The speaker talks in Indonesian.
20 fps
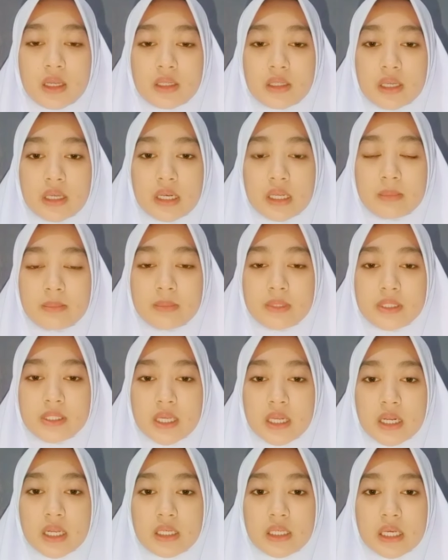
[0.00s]
Dalam
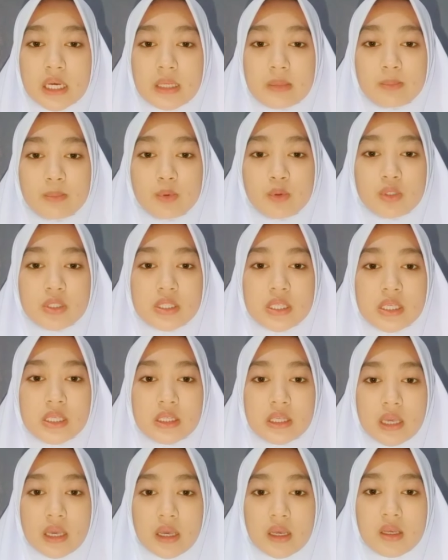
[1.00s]
menjalankan
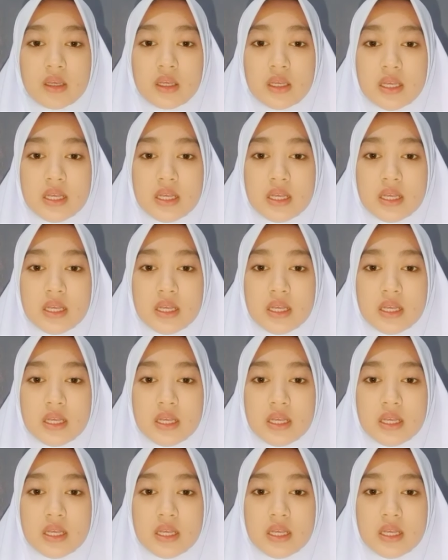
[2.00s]
fungsinya